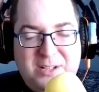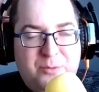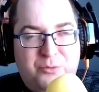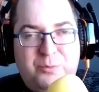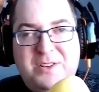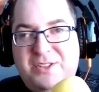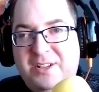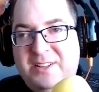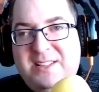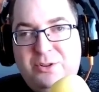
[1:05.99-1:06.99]
comme vous
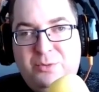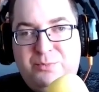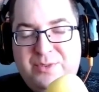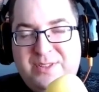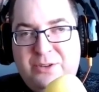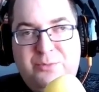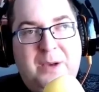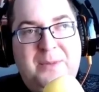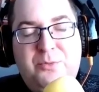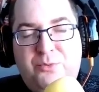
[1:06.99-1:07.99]
mentionnez, de, ça nous
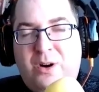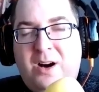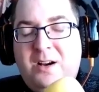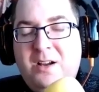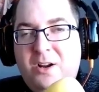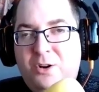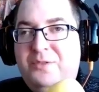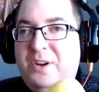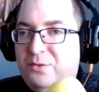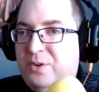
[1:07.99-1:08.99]
permet de pouvoir
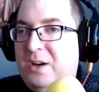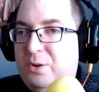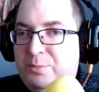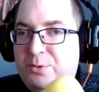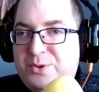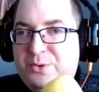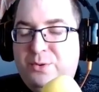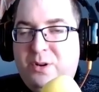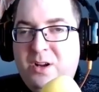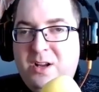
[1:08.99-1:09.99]
lever le voile un peu
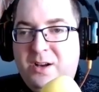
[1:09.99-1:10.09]
sur